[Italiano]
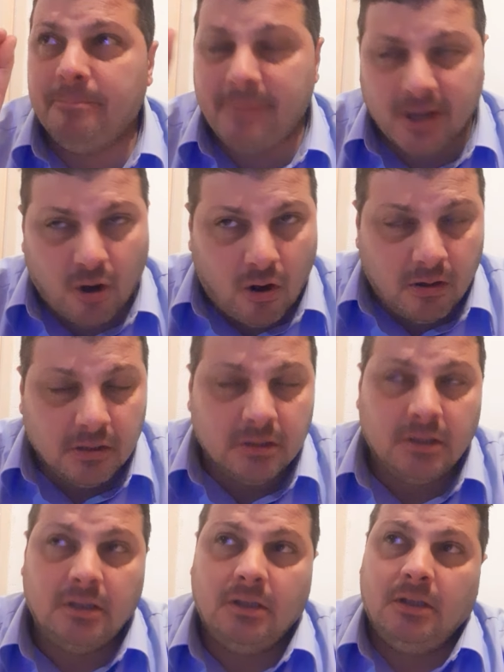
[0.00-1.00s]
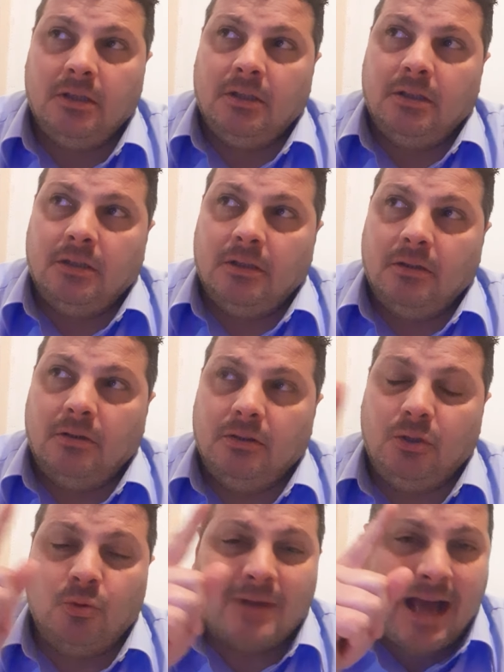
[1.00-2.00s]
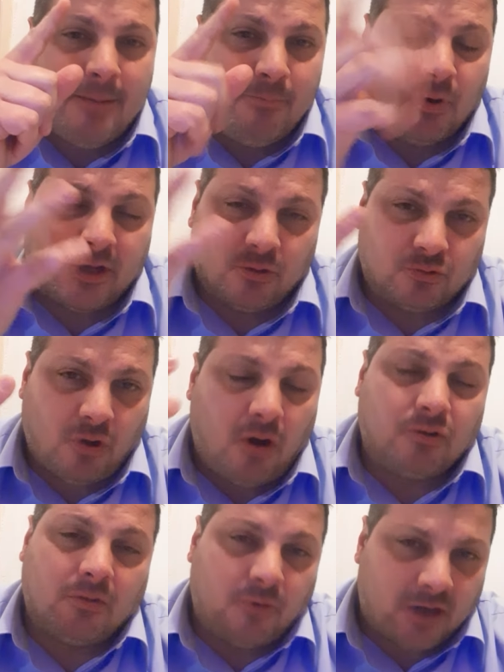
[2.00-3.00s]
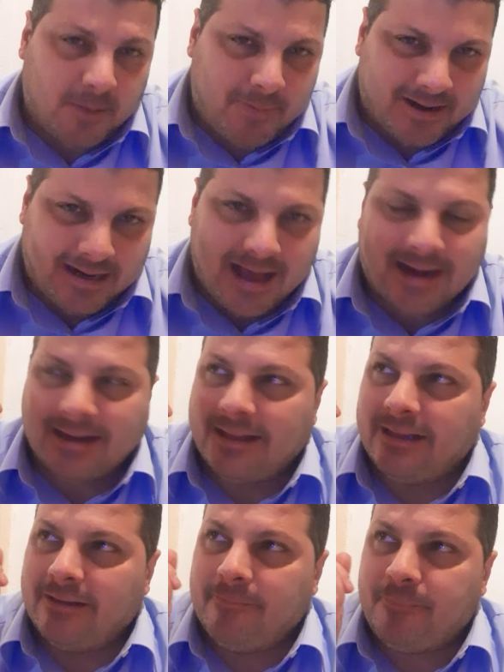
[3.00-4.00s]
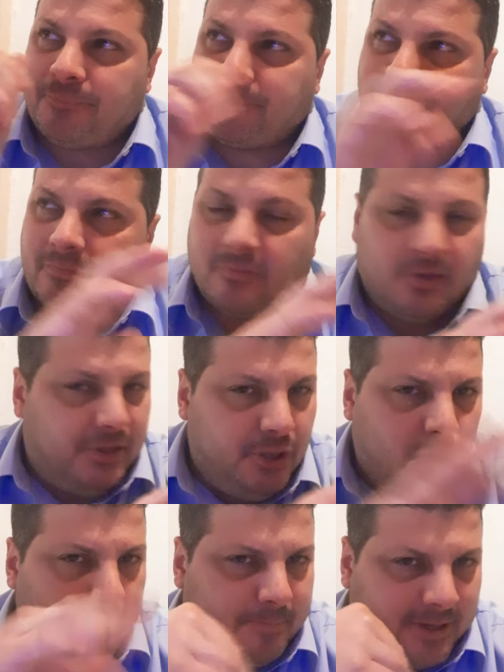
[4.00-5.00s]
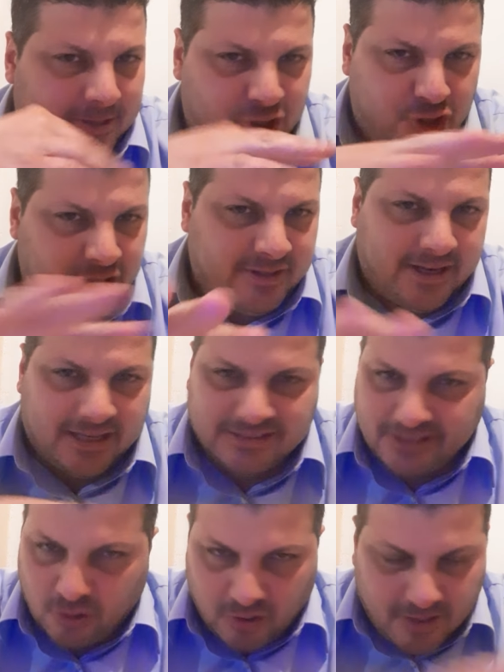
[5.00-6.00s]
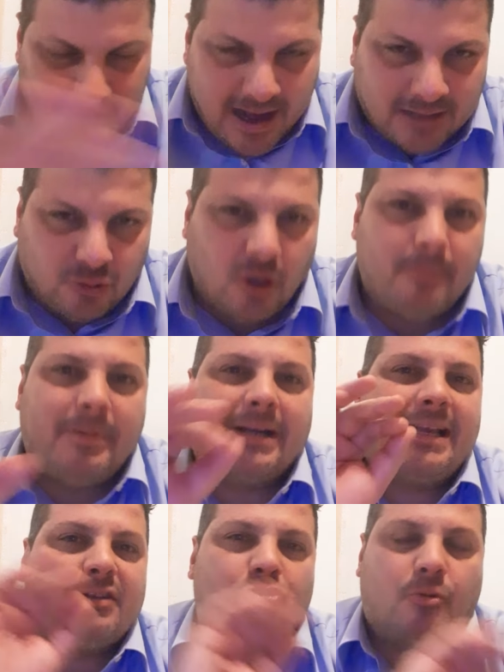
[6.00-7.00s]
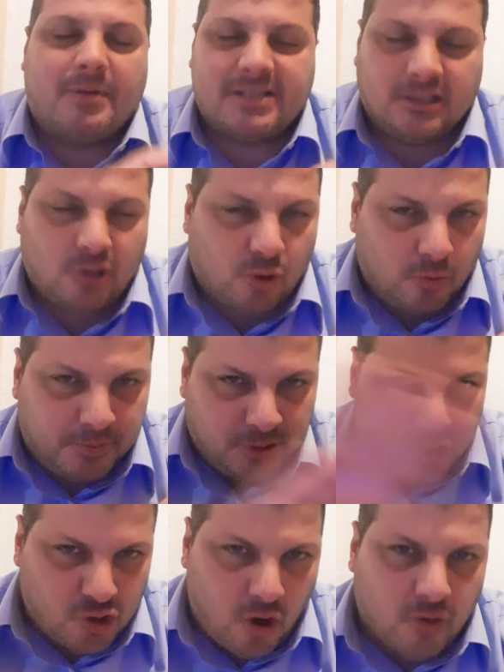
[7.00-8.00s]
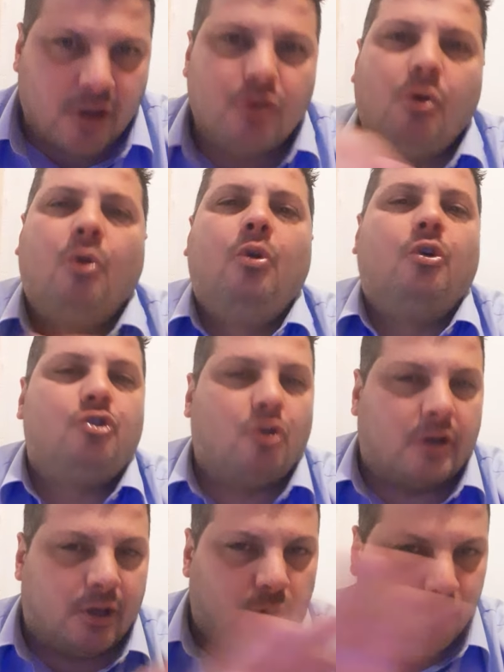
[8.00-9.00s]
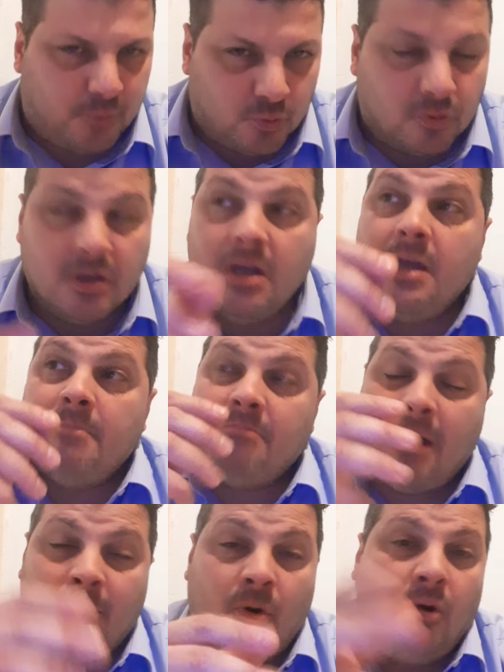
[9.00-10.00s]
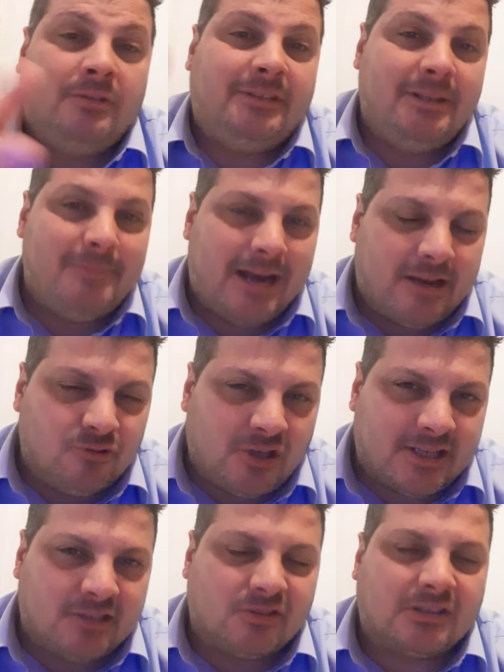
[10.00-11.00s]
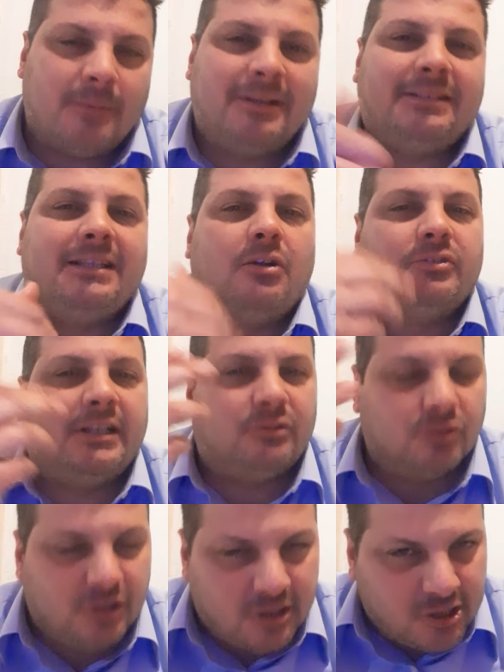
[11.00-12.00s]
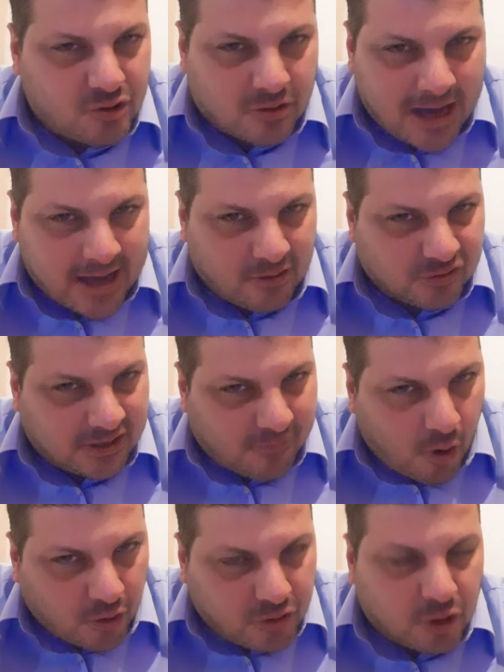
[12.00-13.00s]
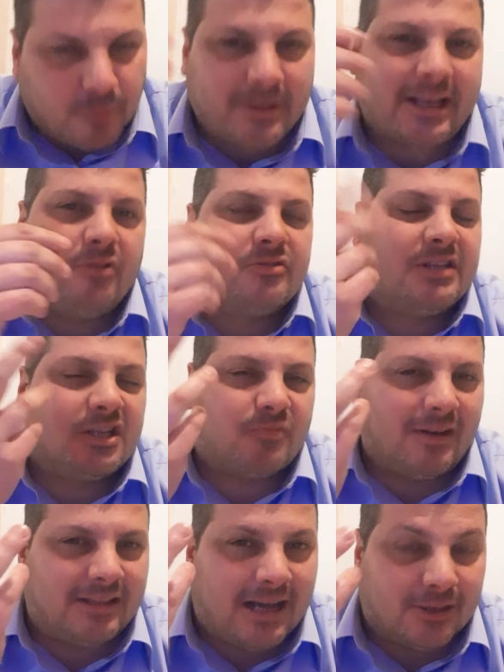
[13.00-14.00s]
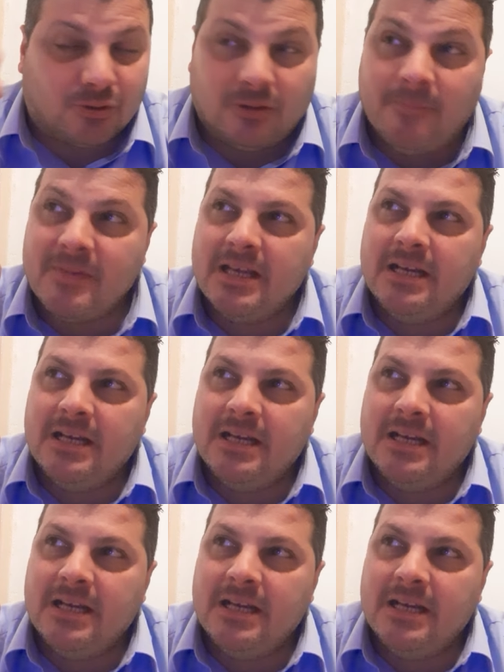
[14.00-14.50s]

Però di un ambo che ho tolto vorrei parlarne. Io a prescindere che se l'ho levato è perché ha sorpassato i colpi di gioco e non lo giocherò più. Ma molti me l'hanno già chiesto stamattina e ho detto di rigiocarlo se vogliono perché non si è sfaldato.